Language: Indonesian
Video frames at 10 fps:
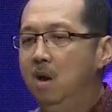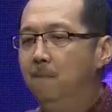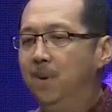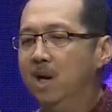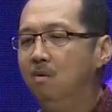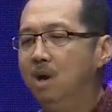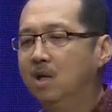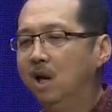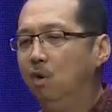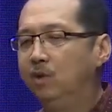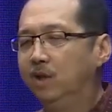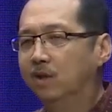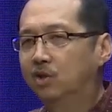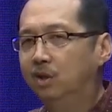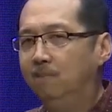bahwa kalau
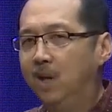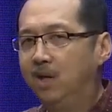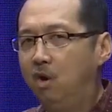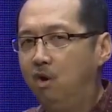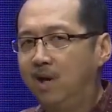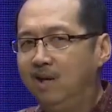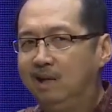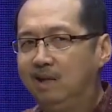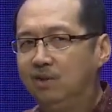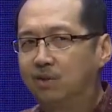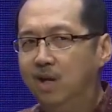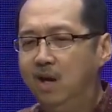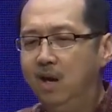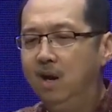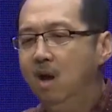kita sebagai orang
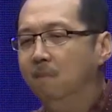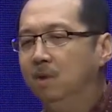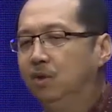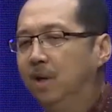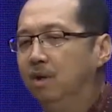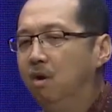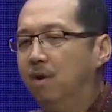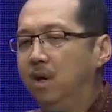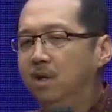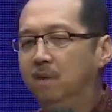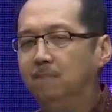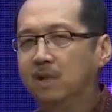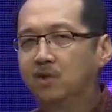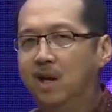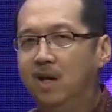Kristen menjadi orang yang
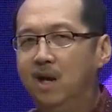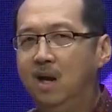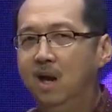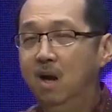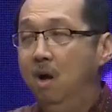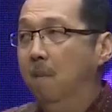percaya,